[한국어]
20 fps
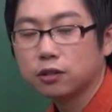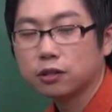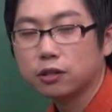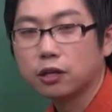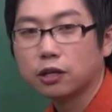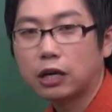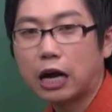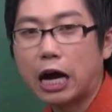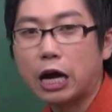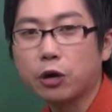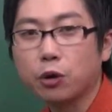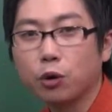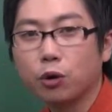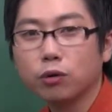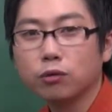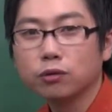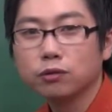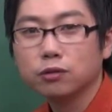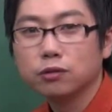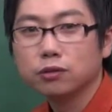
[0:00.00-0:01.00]
그러니까
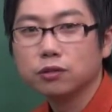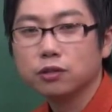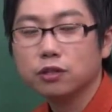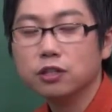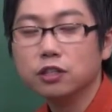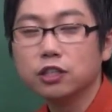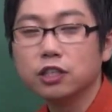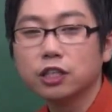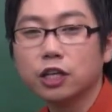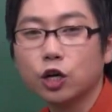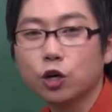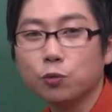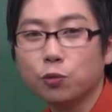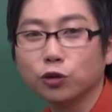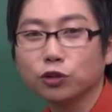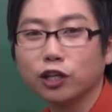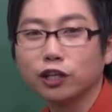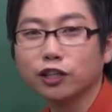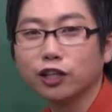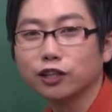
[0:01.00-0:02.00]
가요. 인기가요
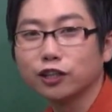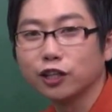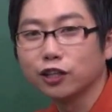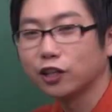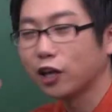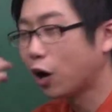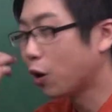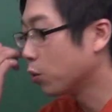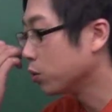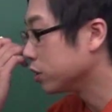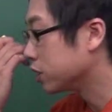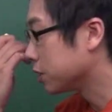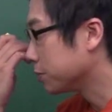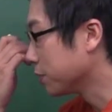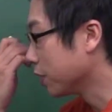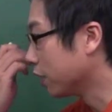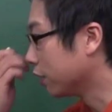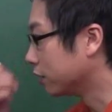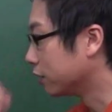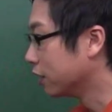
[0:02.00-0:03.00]
뭐 땡땡땡 땡 하고
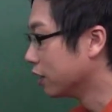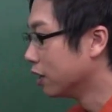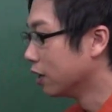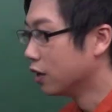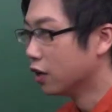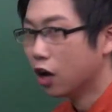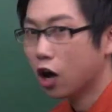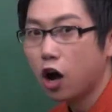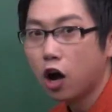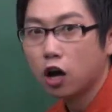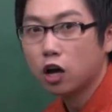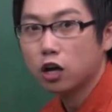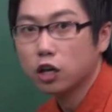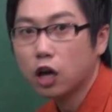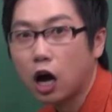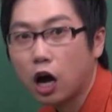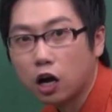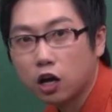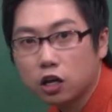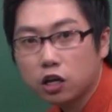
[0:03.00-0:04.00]
있으면 야, 어,
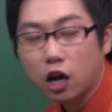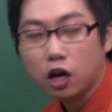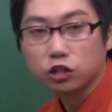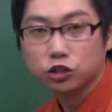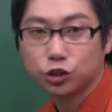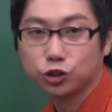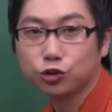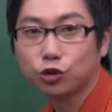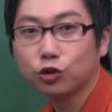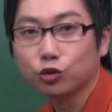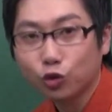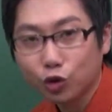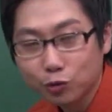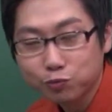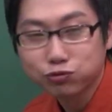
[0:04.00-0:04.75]
야, 야, G-Dragon 노래